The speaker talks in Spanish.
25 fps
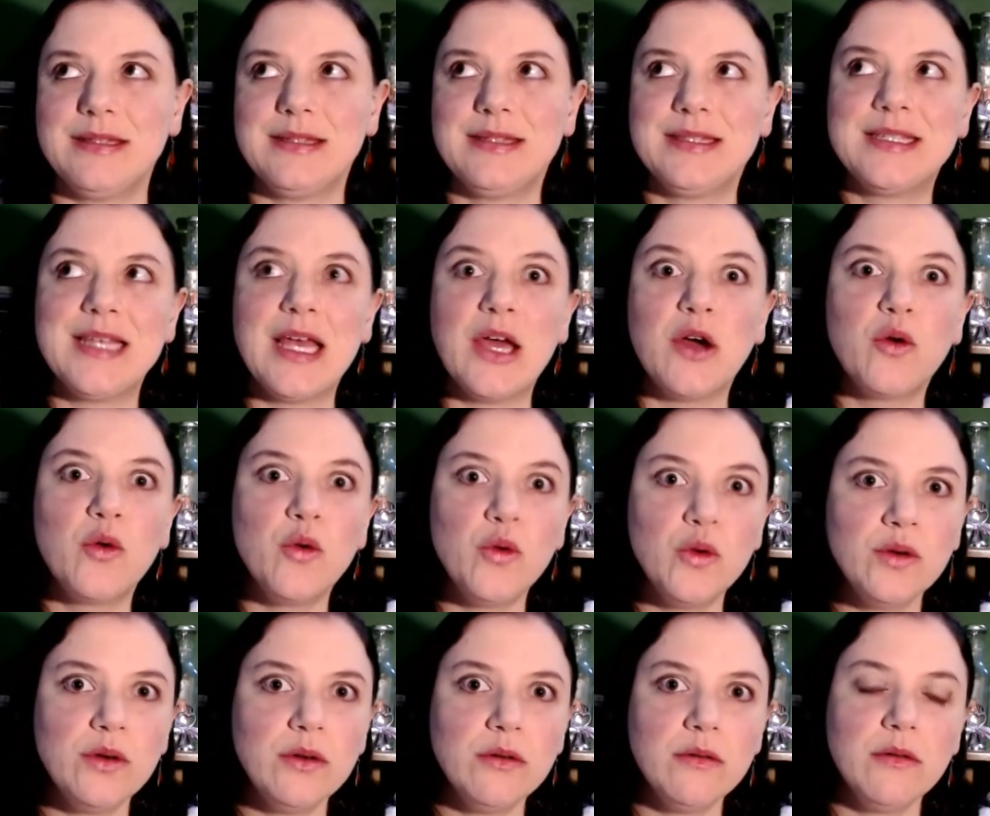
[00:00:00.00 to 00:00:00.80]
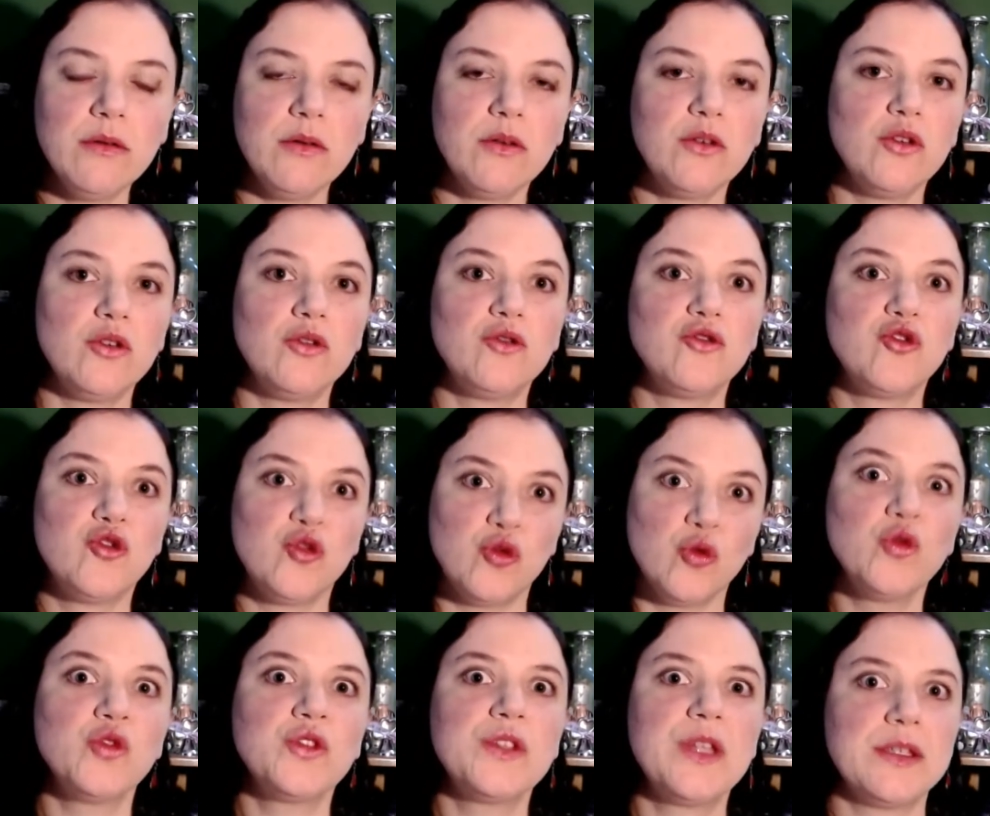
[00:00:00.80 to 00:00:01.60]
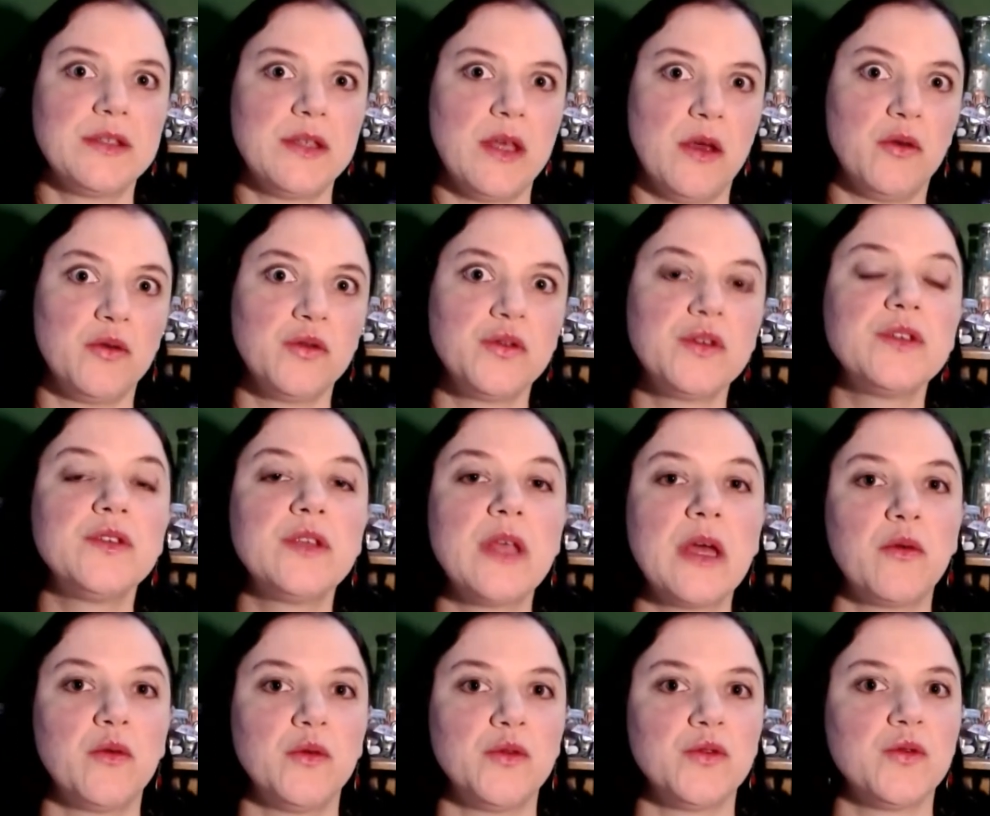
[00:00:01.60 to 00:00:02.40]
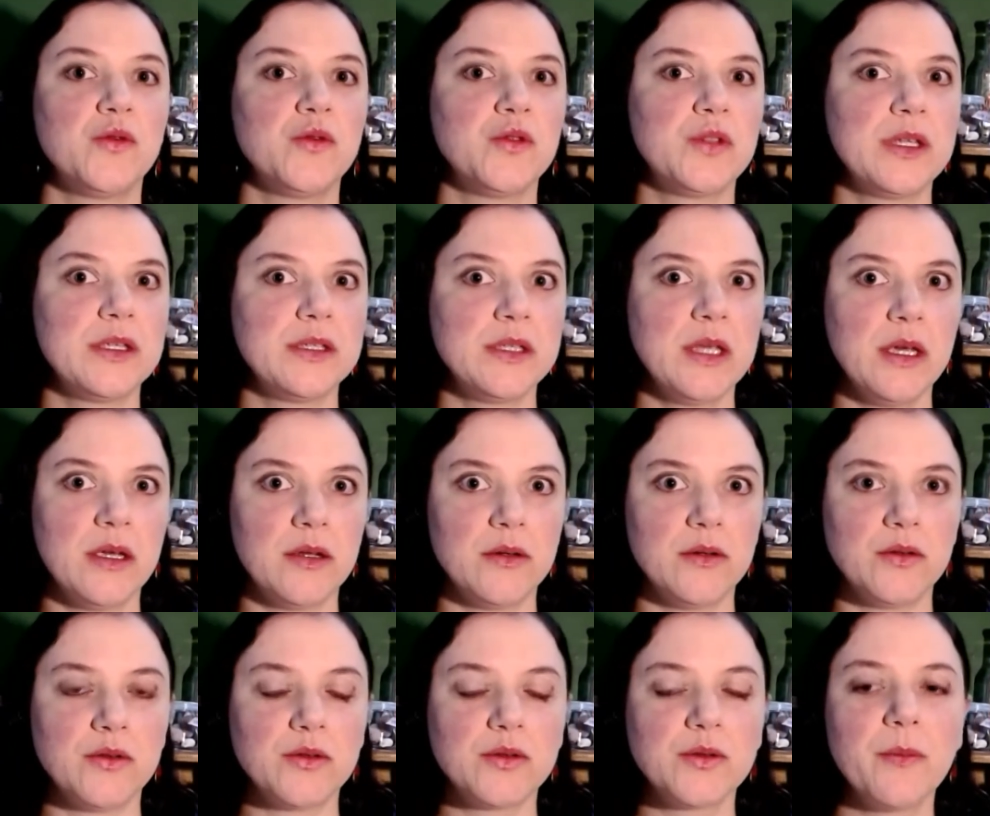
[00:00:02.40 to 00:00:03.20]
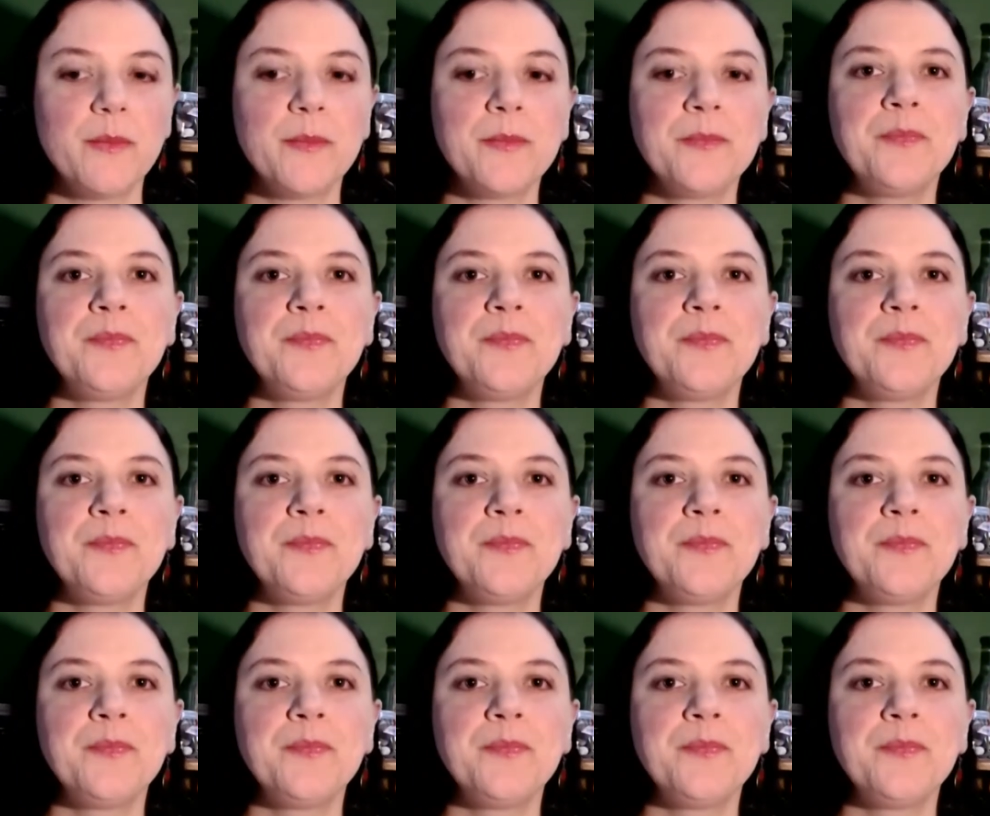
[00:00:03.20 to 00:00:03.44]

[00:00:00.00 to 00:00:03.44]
según sus deseos y según sus designios.